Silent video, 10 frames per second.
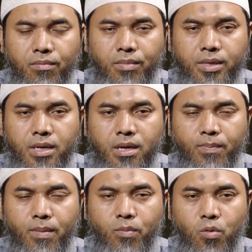menjadi
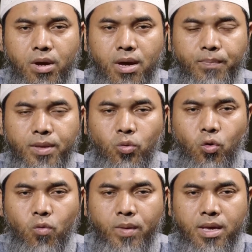pembuka
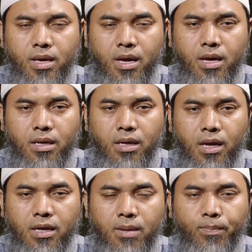pintu kebaikan
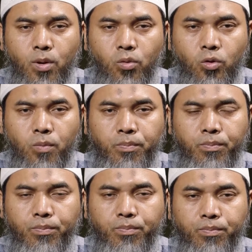dan penutup
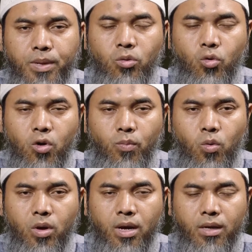pintu
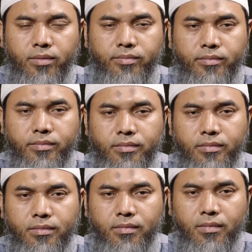keburukan.
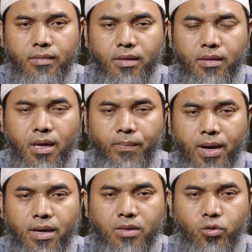Tapi
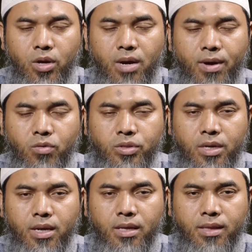ada juga
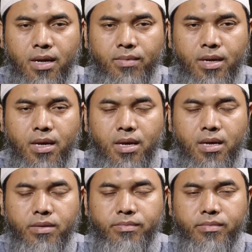manusia di antara
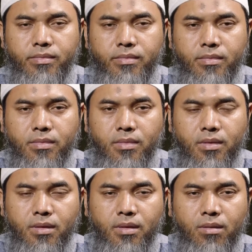mereka
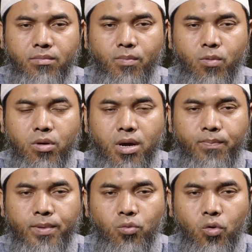membuka
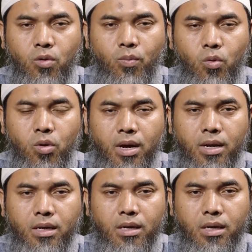pintu
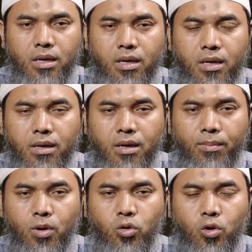keburukan,
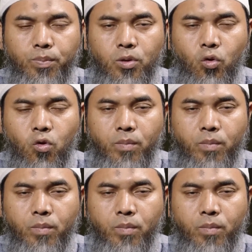menutup pintu